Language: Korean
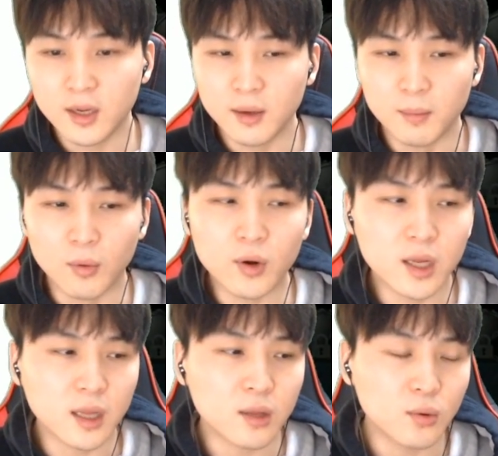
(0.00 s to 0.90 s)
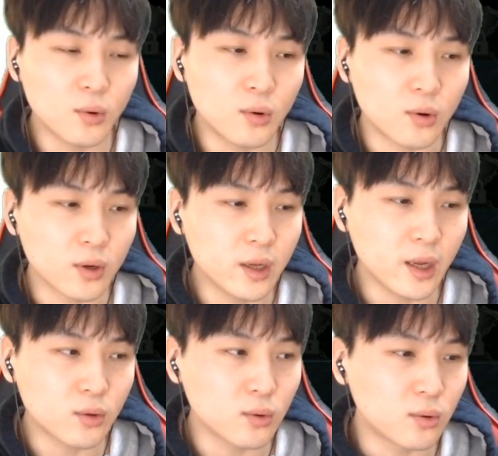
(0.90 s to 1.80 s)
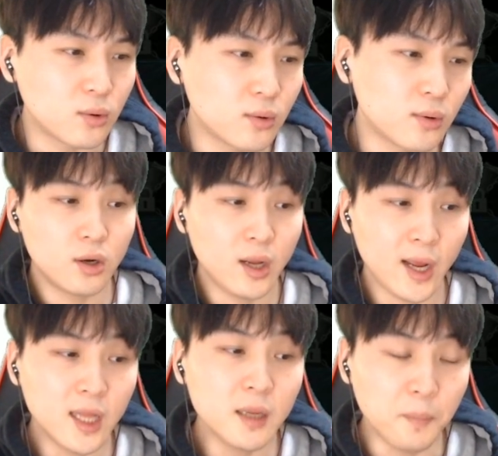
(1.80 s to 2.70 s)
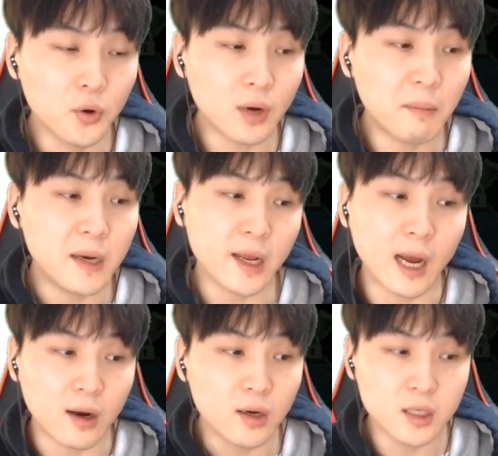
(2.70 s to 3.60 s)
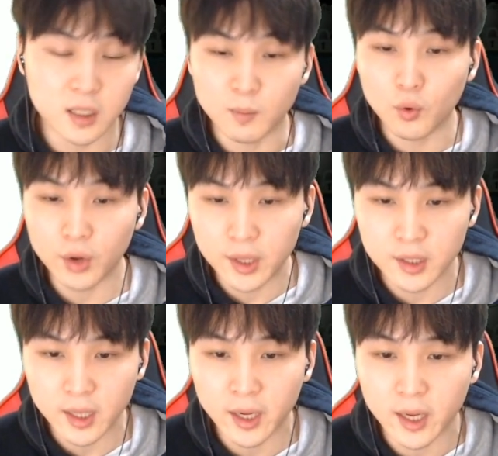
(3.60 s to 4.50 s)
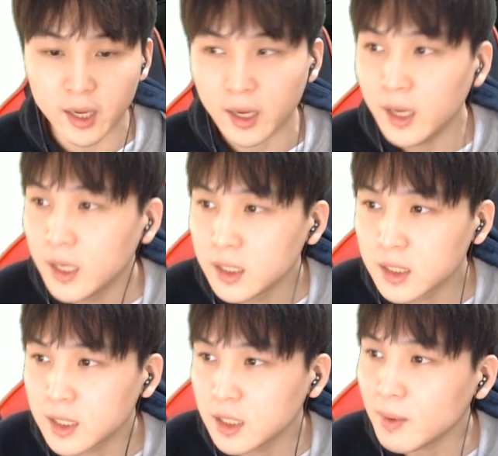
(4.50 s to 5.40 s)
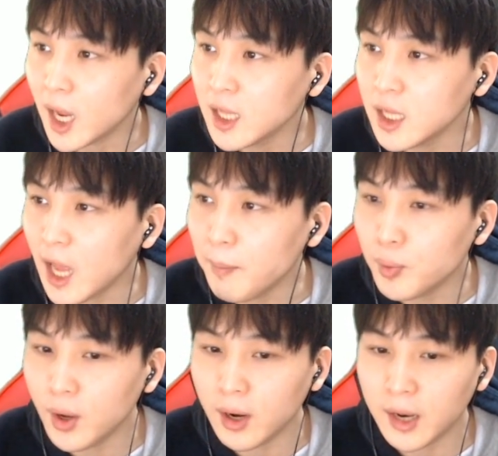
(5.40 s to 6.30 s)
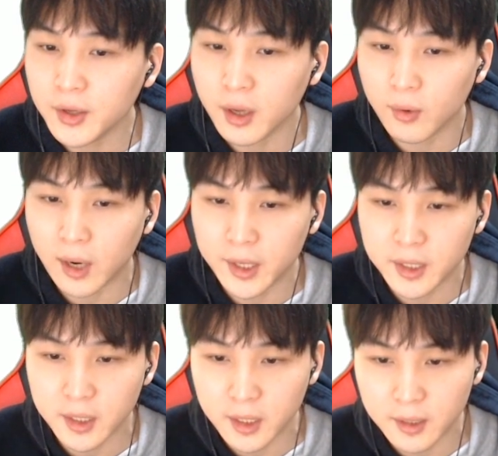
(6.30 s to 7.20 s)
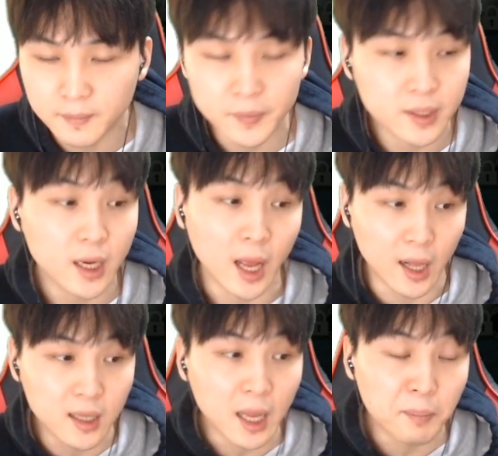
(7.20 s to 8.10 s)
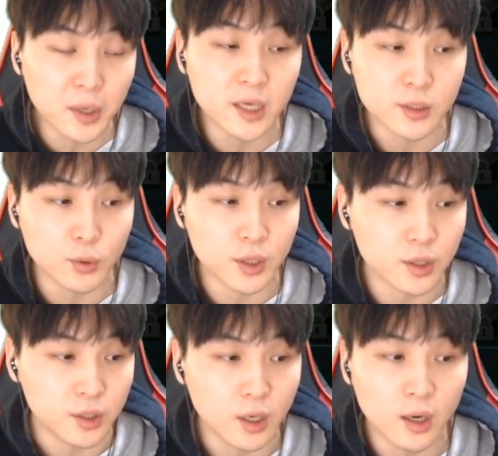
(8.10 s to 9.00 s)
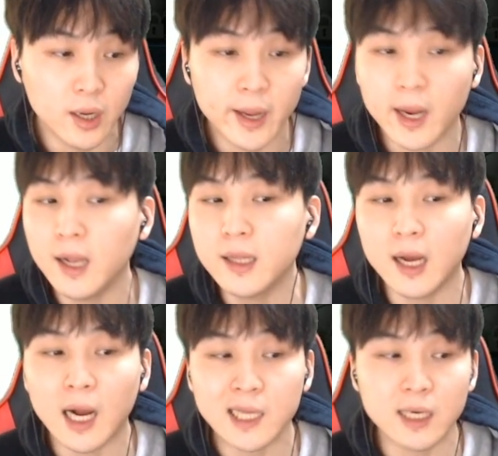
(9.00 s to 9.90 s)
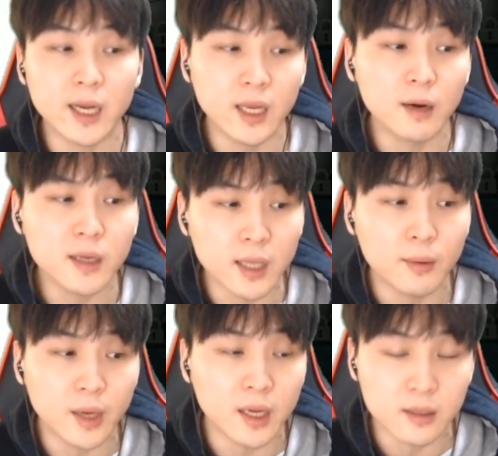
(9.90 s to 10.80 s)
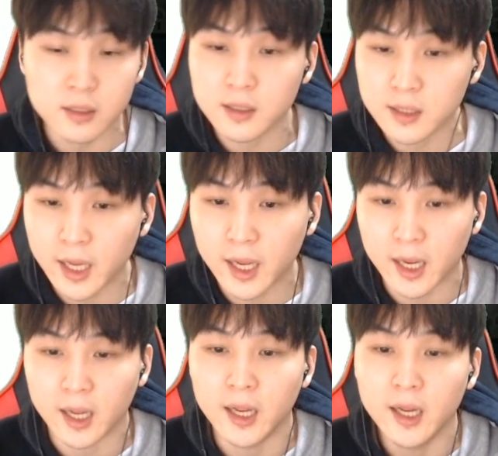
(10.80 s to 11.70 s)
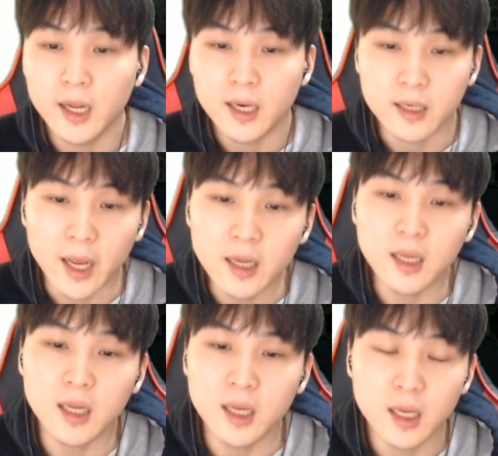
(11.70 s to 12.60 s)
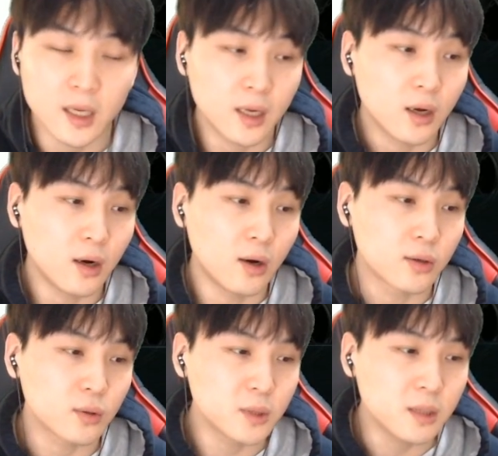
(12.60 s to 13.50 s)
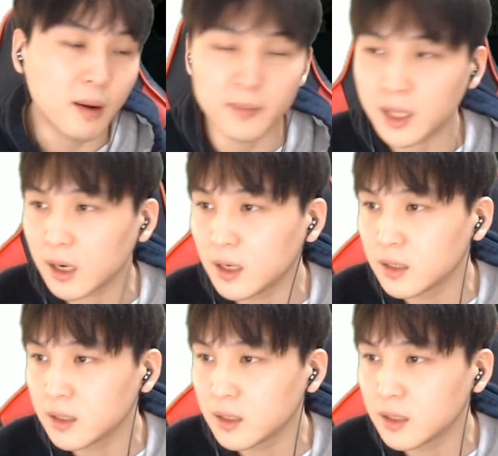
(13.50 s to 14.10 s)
모르겠다 또 이게 또 핸드폰으로 하면 렉이 안 걸릴지는 모르겠는데 지금 LDA 플레이를 하는 결과는 제가 LDA 플레이 쓰고 있거든요. LD가 가장 렉이 없기 때문에 이거 쓰는데 렉이 어, 좀 심합니다. 그래서